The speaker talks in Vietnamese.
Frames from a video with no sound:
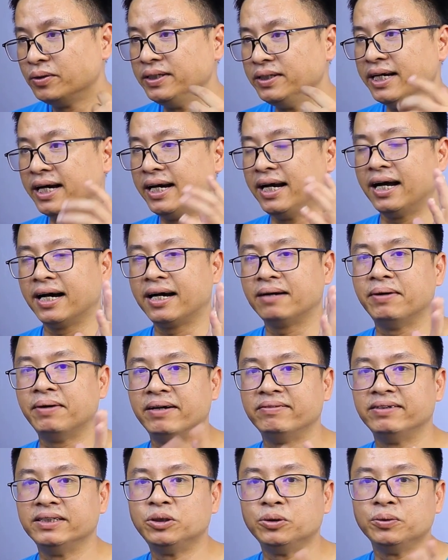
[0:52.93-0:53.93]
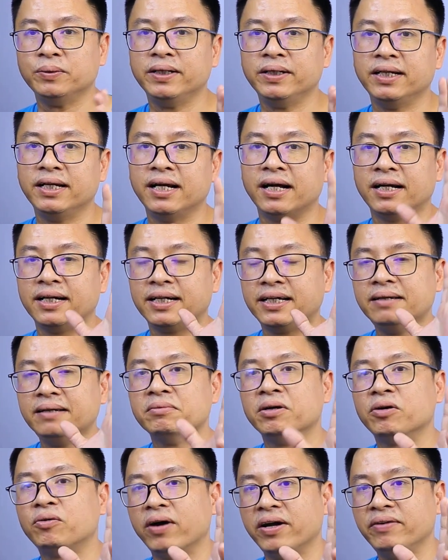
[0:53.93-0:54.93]
Tuy nhiên là các bạn phải chú ý là
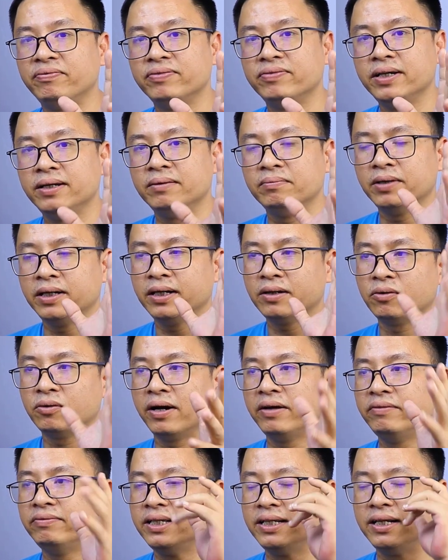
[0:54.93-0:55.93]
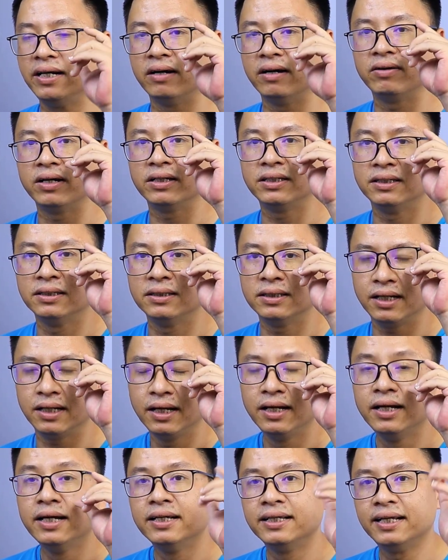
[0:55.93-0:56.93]
khi mà quay phim ấy, quay video các thứ ấy,
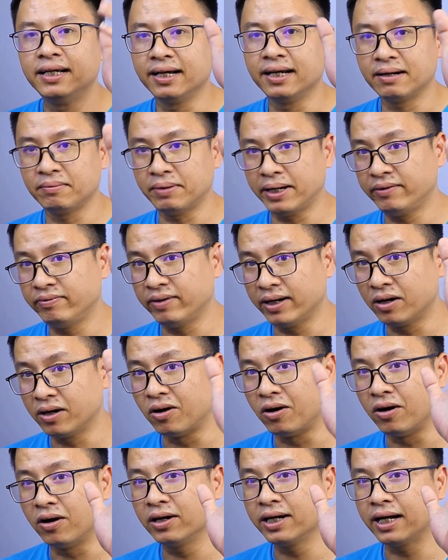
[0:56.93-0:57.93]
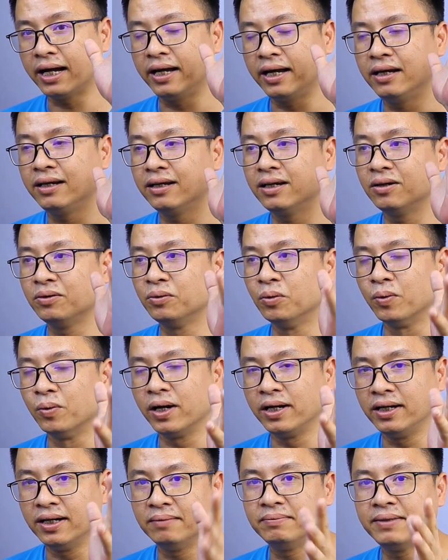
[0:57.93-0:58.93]
thì các bạn phải có cái
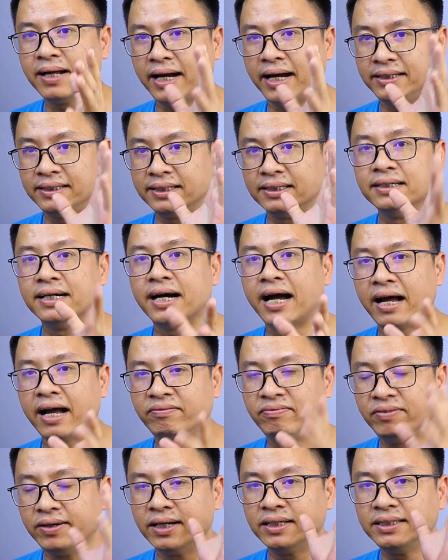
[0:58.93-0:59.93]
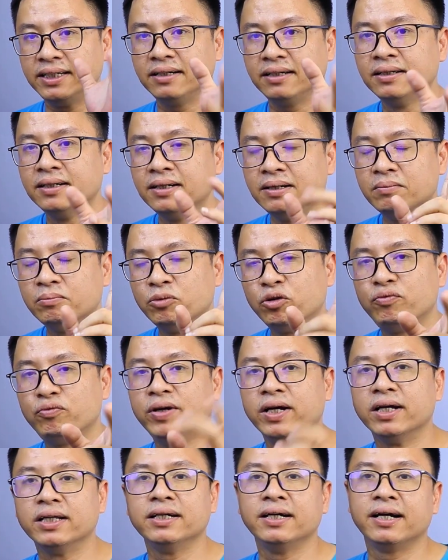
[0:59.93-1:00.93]
nguồn âm thanh từ hai phía nhé. Một
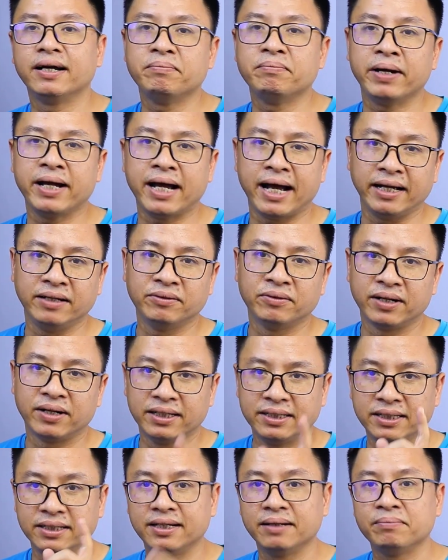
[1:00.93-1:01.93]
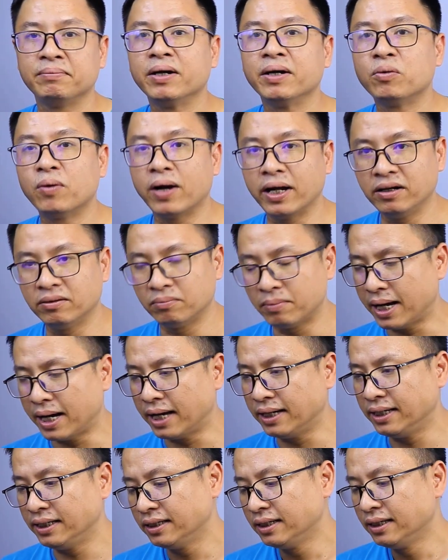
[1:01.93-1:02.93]
phía từ cái máy ảnh hoặc là từ cái máy quay của
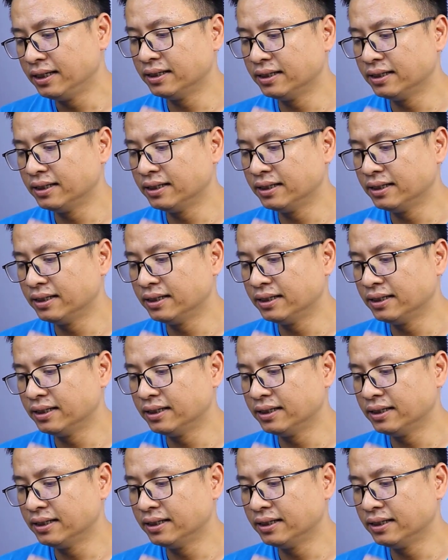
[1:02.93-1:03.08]
bạn ấy.